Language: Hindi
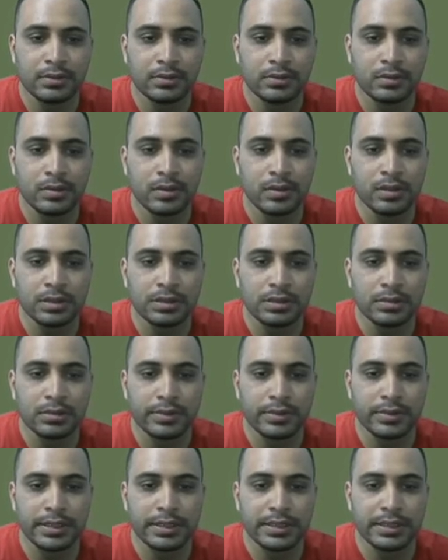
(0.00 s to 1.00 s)
कॉस
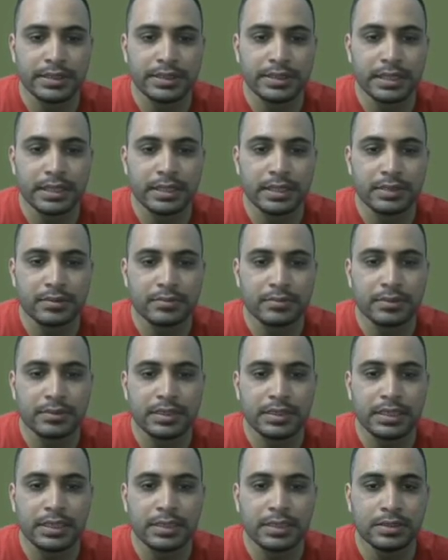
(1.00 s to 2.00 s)
स्क्वायर थीटा
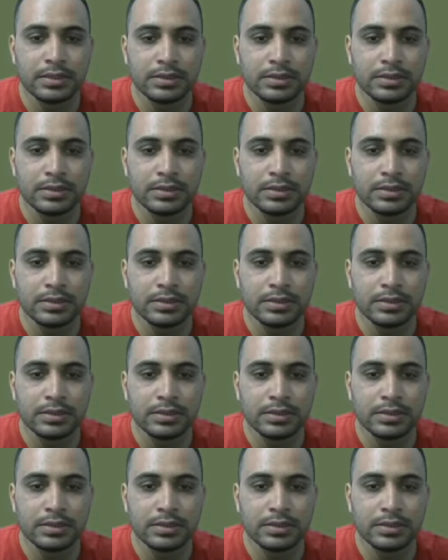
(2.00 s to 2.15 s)
है ना